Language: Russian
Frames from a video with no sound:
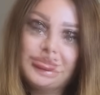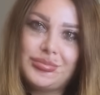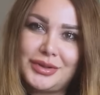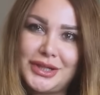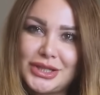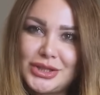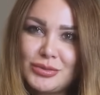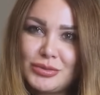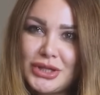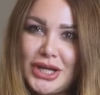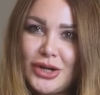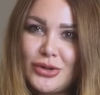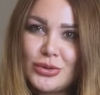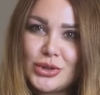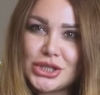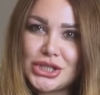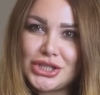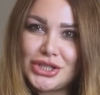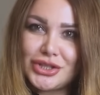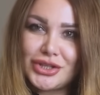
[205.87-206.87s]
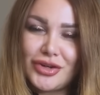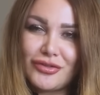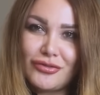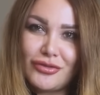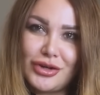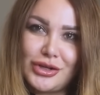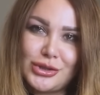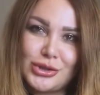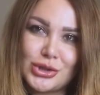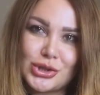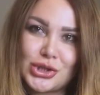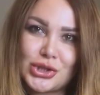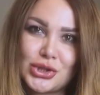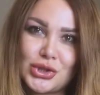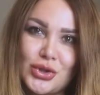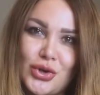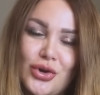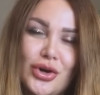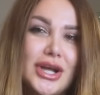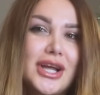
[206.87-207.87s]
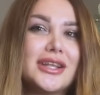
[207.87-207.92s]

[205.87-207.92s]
Поэтому я очень довольна, что